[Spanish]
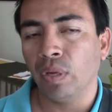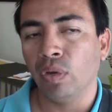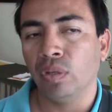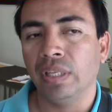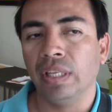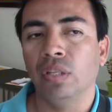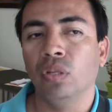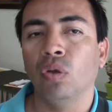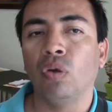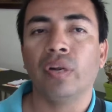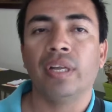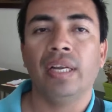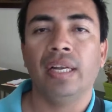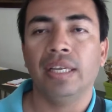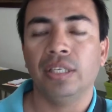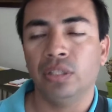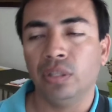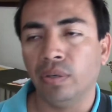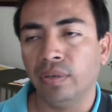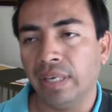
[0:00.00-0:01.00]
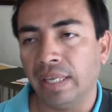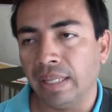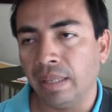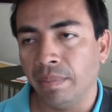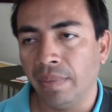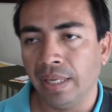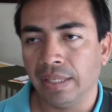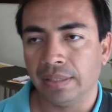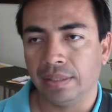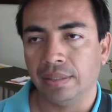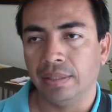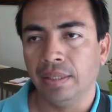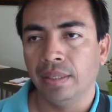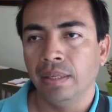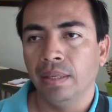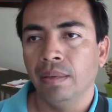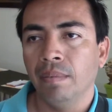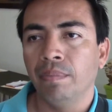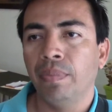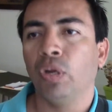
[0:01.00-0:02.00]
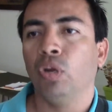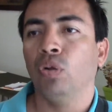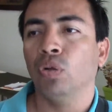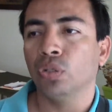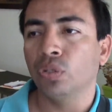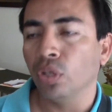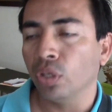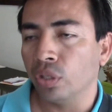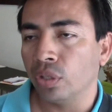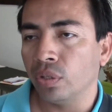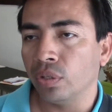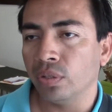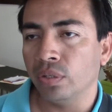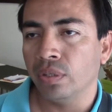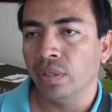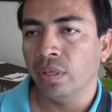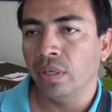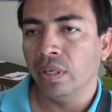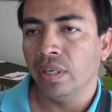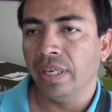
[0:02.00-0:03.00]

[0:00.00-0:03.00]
pero de no reelección nada más. Pero nosotros,